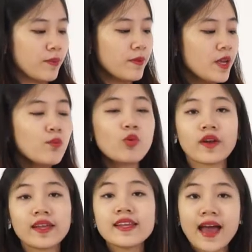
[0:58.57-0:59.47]
phím hit 1
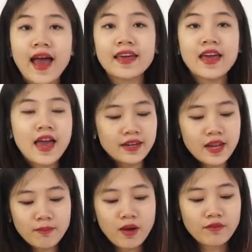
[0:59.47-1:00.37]
hoặc hit 2
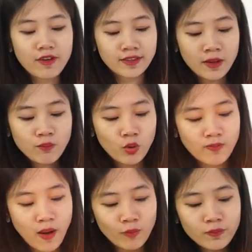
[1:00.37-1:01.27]
để bật và tắt một
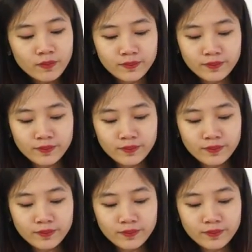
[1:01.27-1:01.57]
bóng